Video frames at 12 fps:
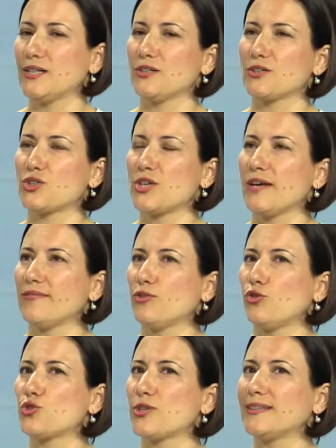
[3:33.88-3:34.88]
Çevre
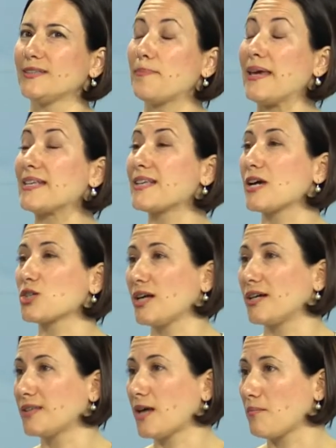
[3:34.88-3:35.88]
ölçeğinde
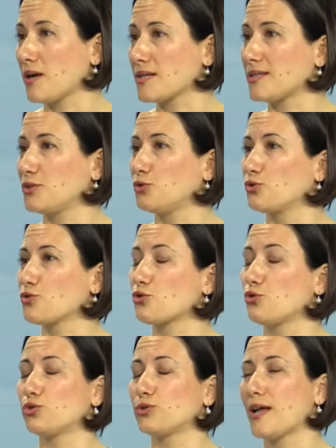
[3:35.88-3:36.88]
peyzajlardan
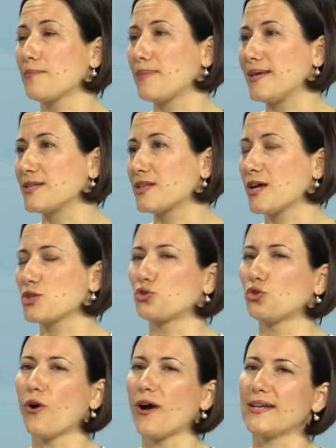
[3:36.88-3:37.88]
bahsediyoruz. Kültürel
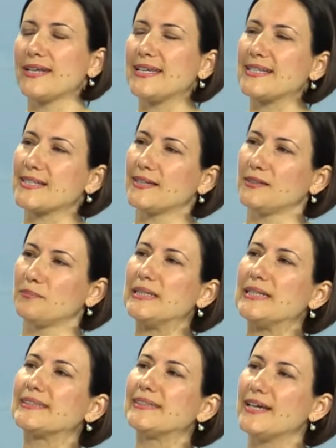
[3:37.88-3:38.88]
peyzaj, doğayla insanın
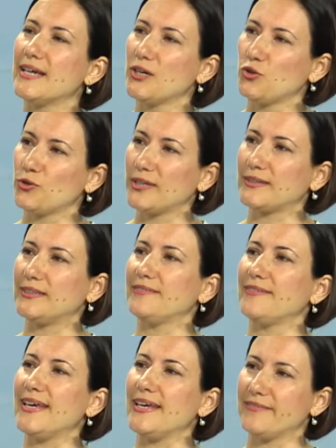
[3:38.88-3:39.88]
birlikte
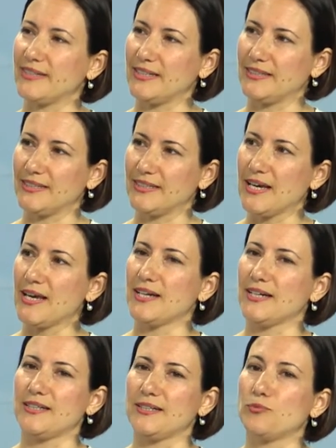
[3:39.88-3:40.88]
ürettiği ve evrildiği
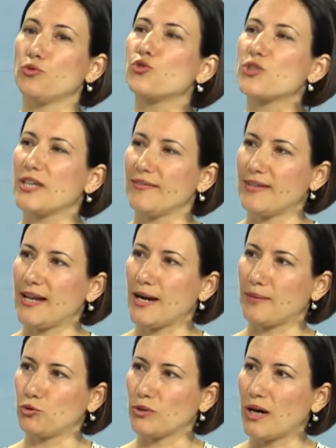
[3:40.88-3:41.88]
e, büyük
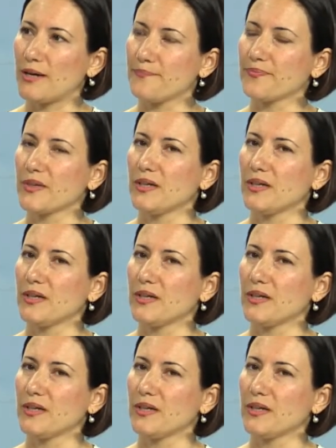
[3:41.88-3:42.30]
çevreler bunlar.